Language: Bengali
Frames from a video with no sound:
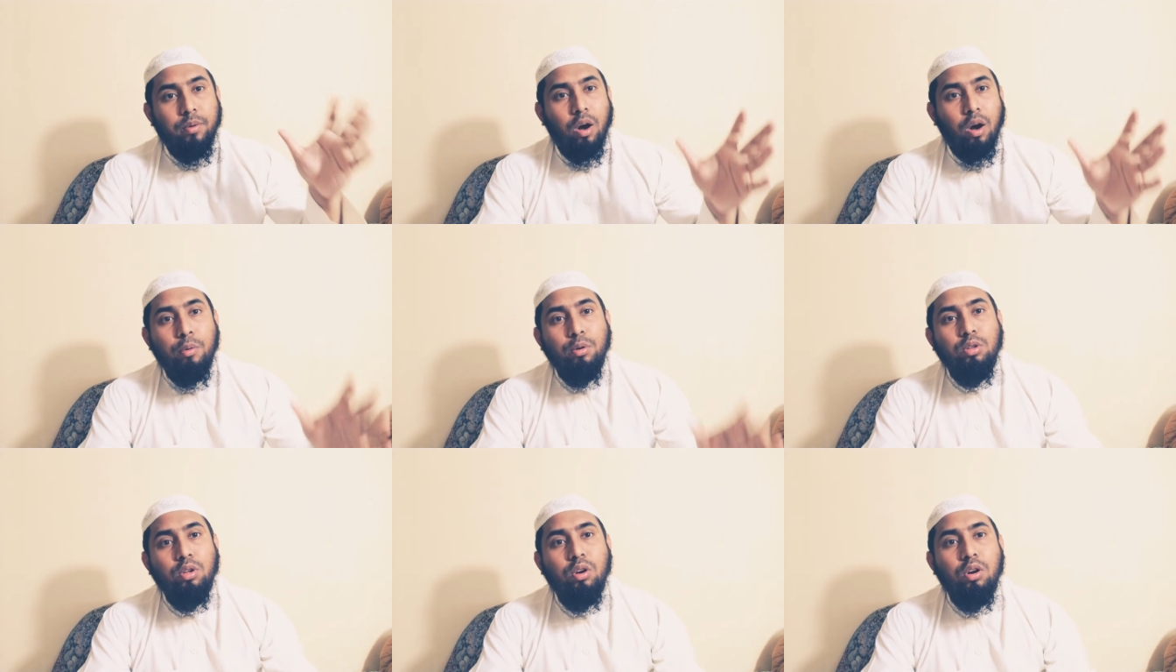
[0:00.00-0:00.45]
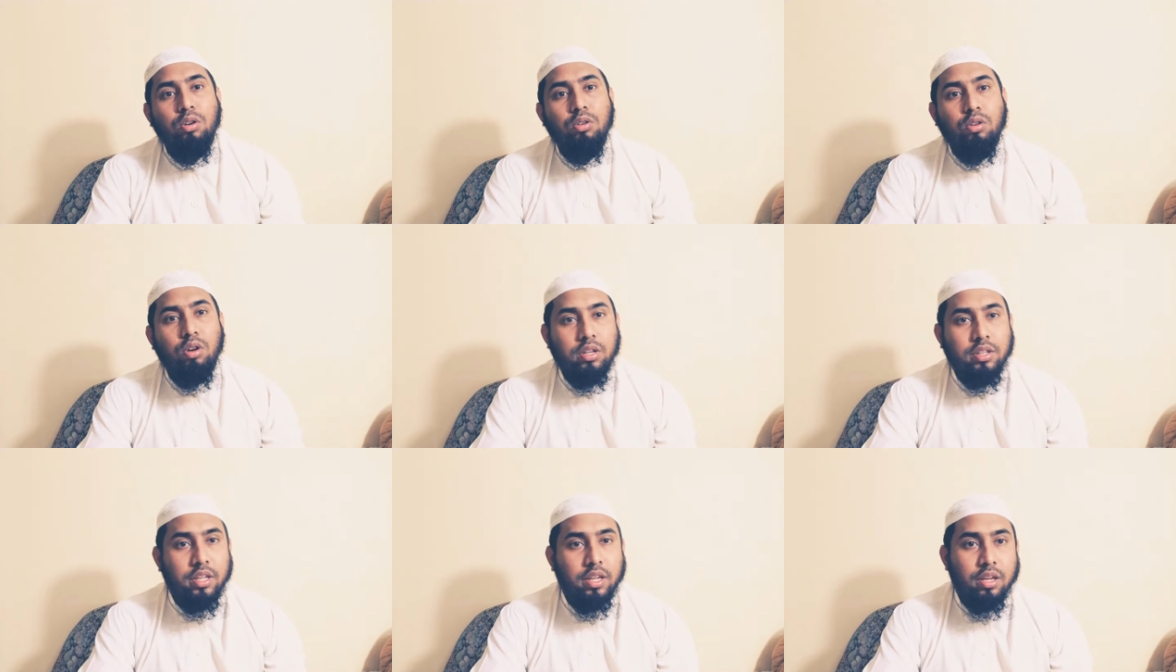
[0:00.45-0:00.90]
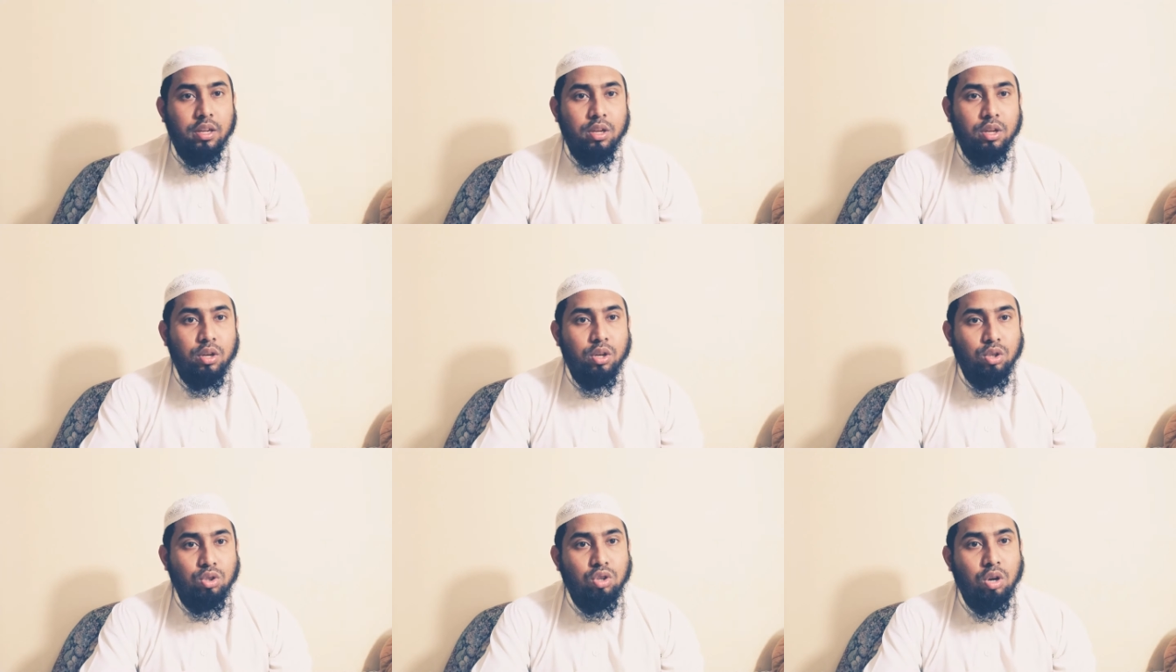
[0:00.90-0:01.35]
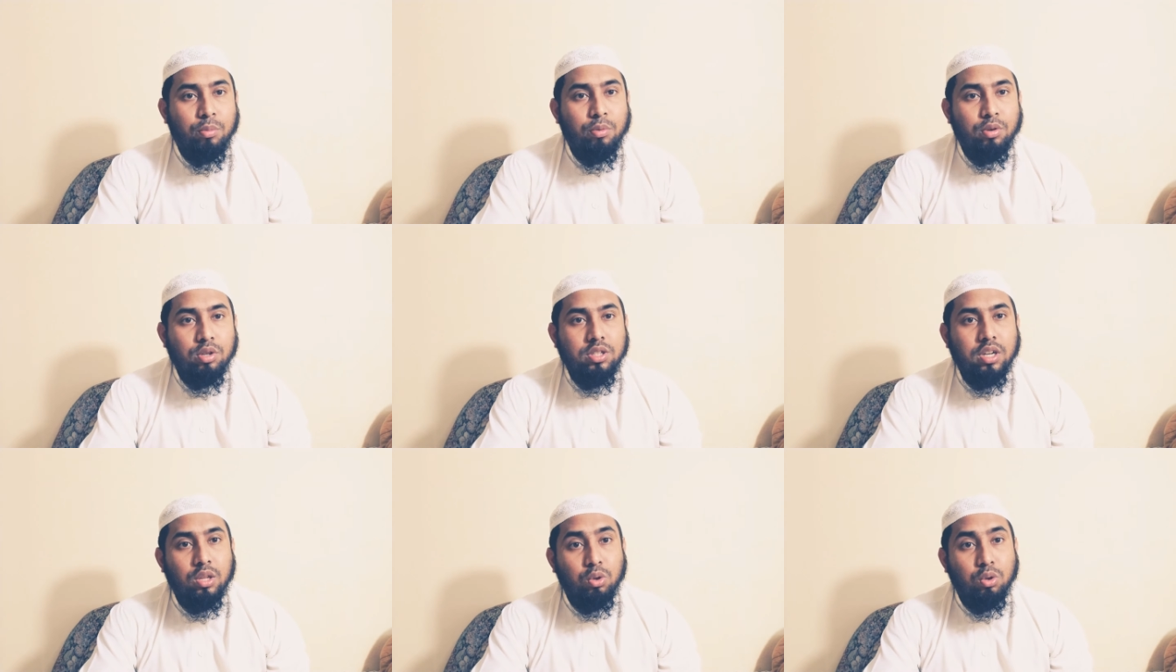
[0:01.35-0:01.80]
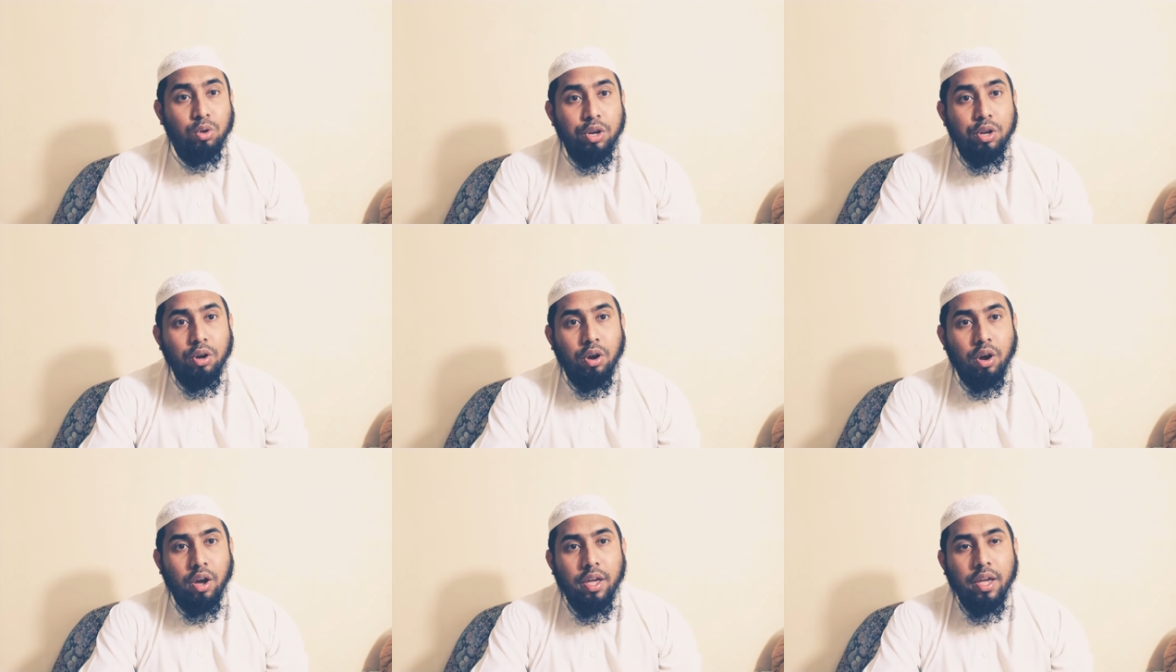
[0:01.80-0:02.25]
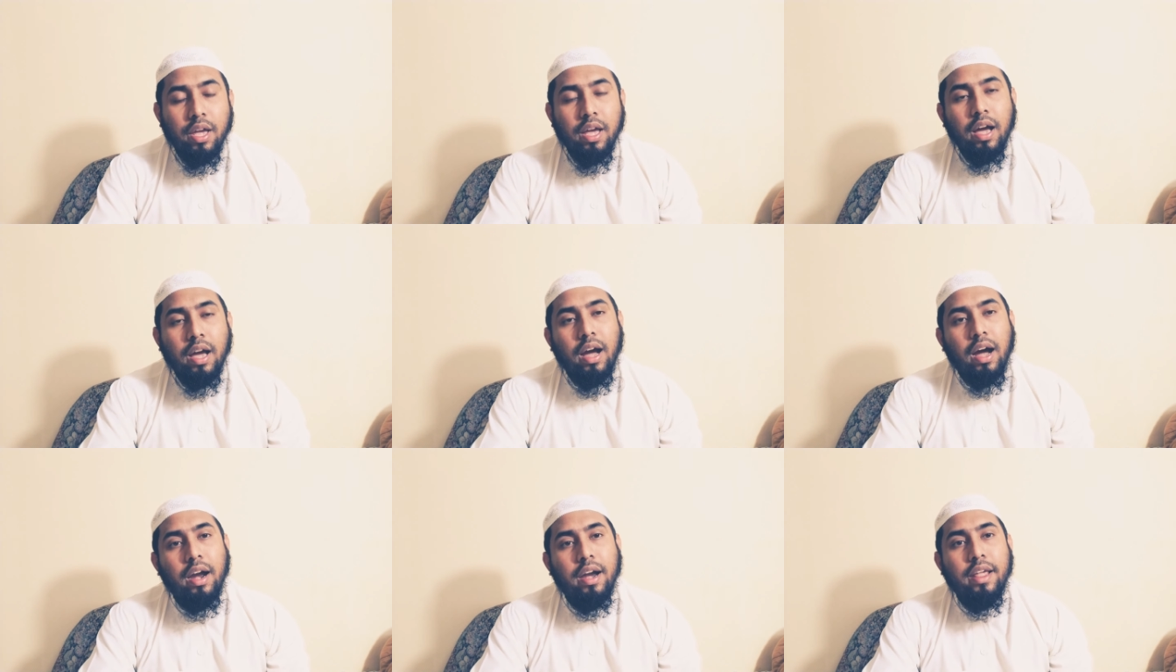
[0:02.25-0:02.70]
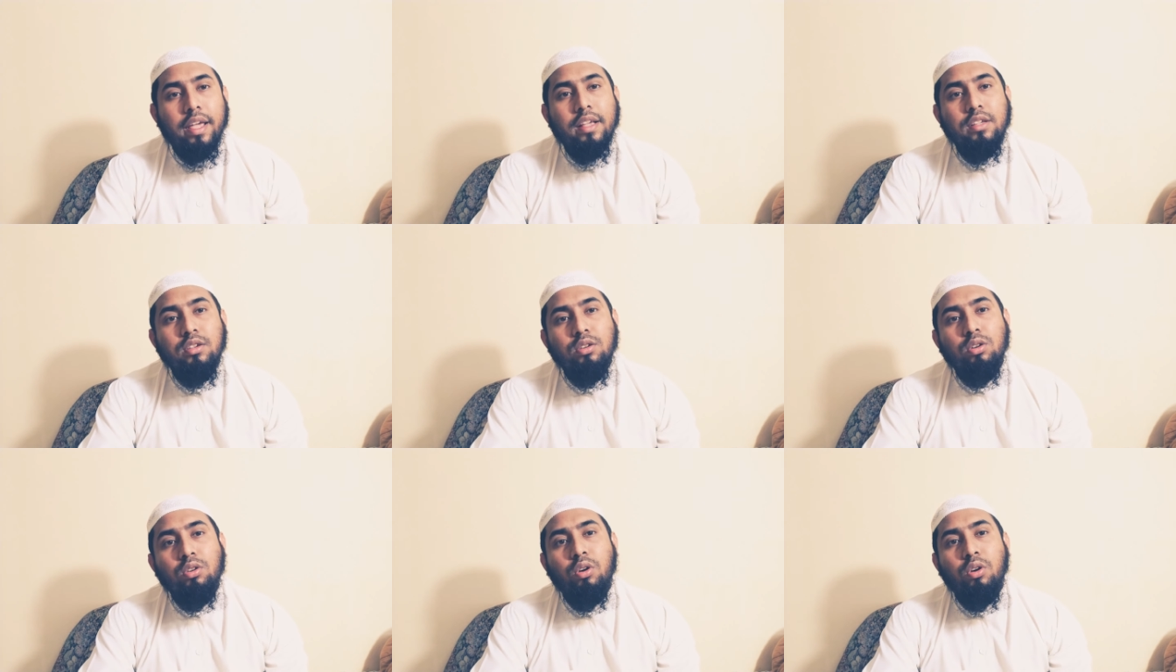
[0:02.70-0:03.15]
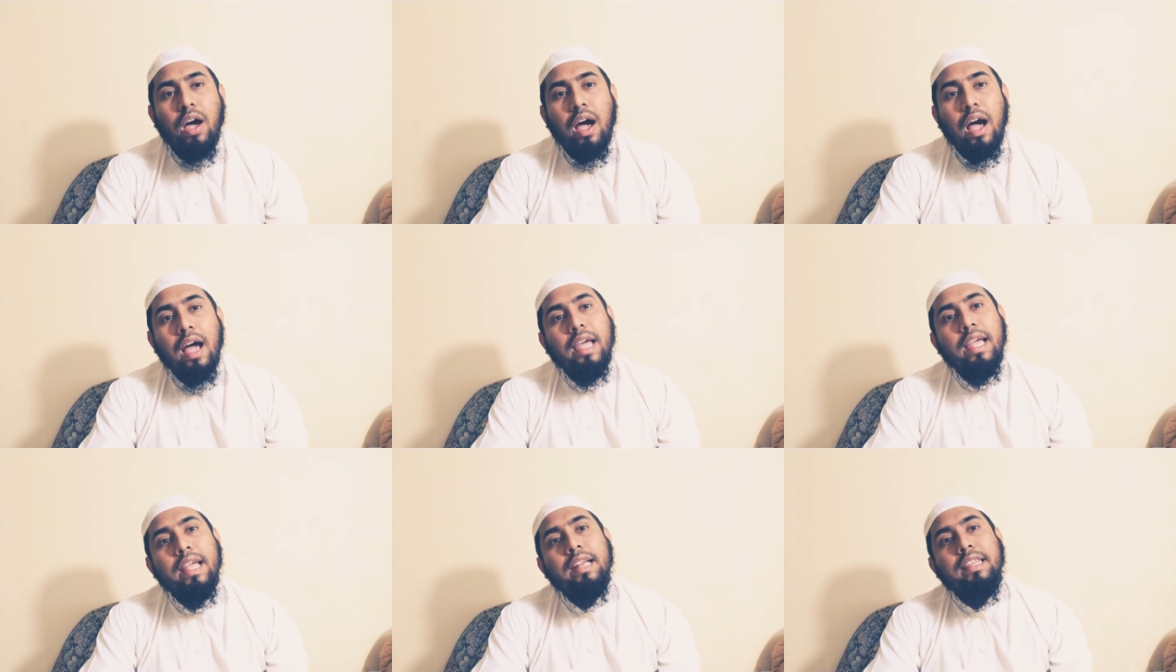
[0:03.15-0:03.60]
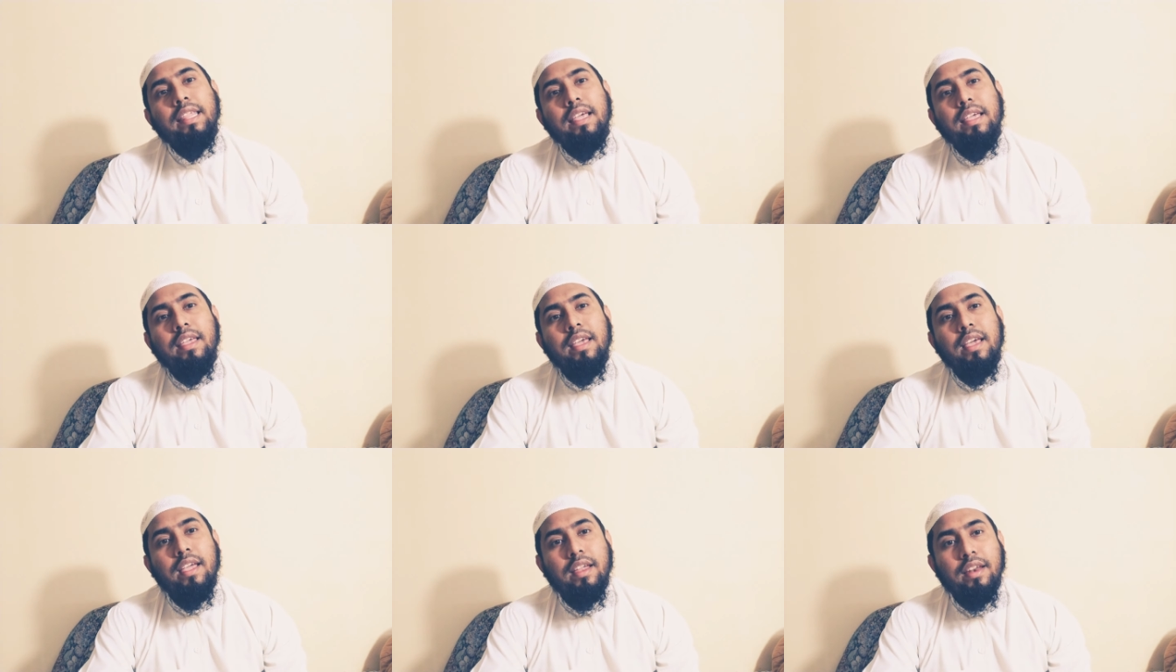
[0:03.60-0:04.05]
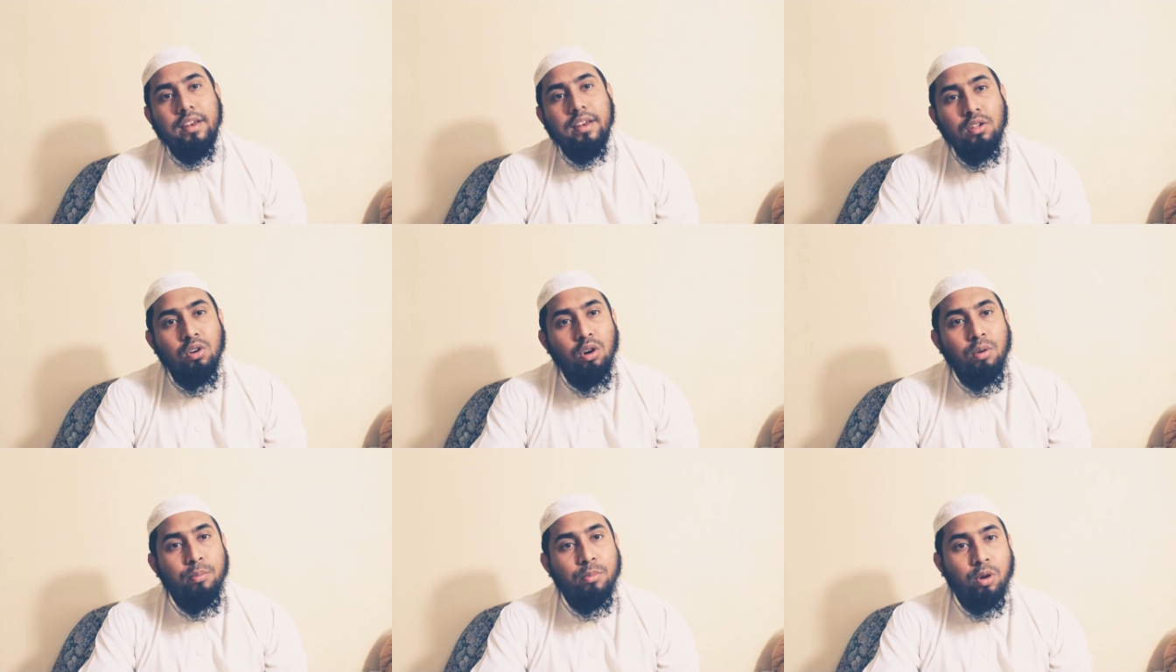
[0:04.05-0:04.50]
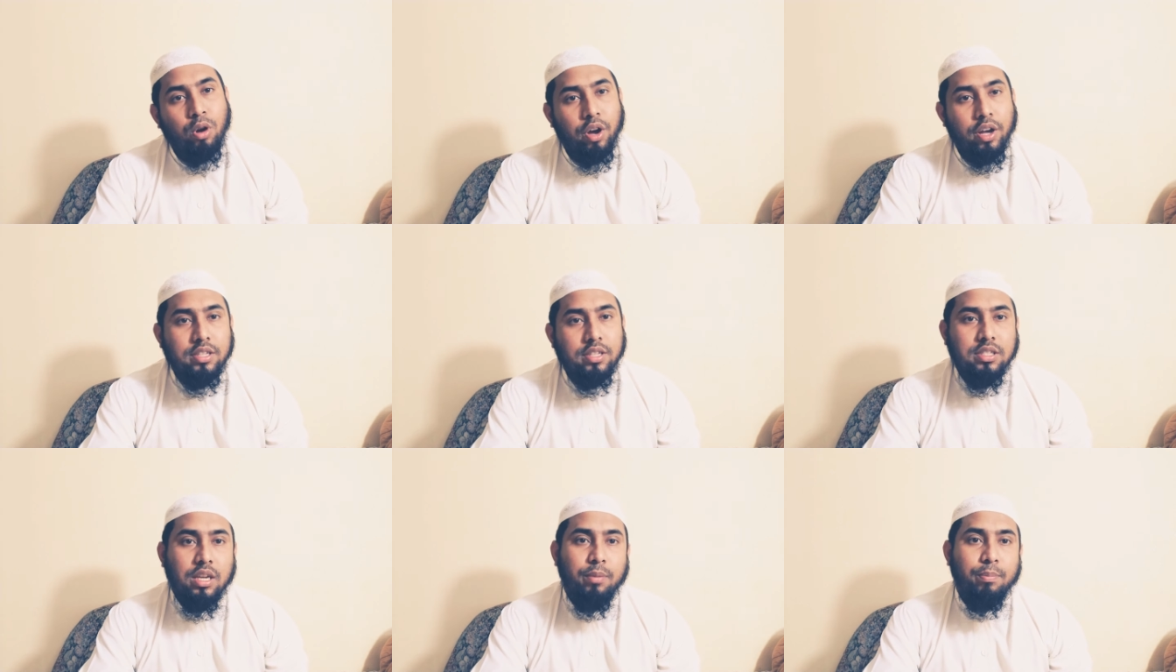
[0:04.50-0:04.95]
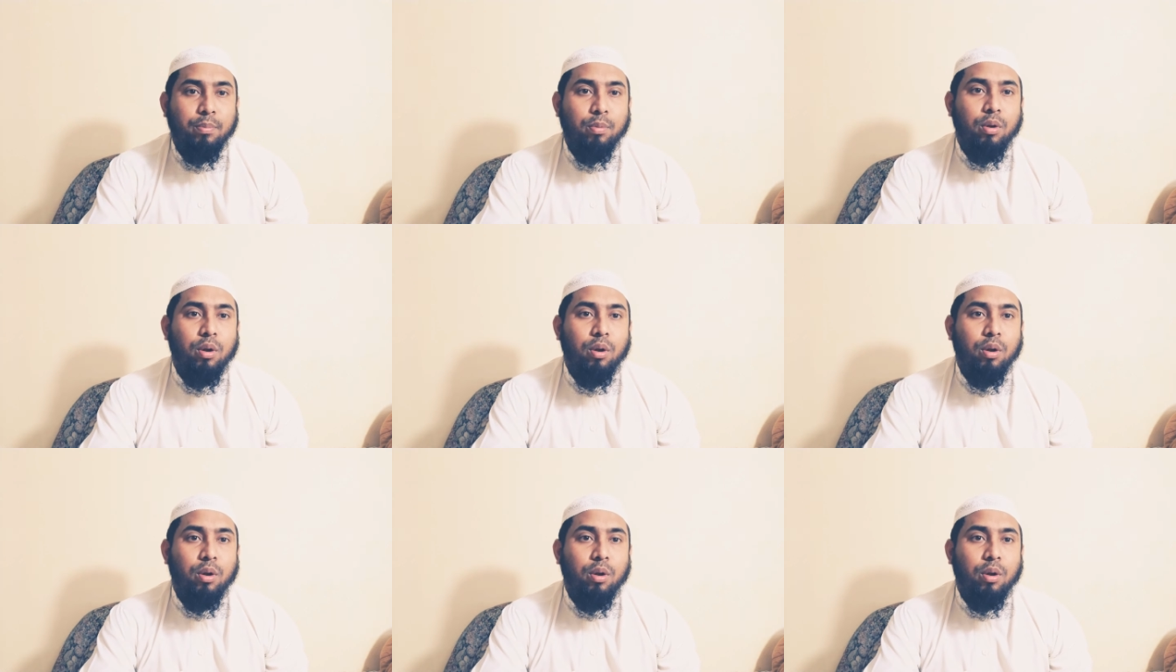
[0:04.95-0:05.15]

অবতরণ করতে সমস্যা তৈরি হয় আর এই জন্য আগের থেকেই নিয়ম রয়েছে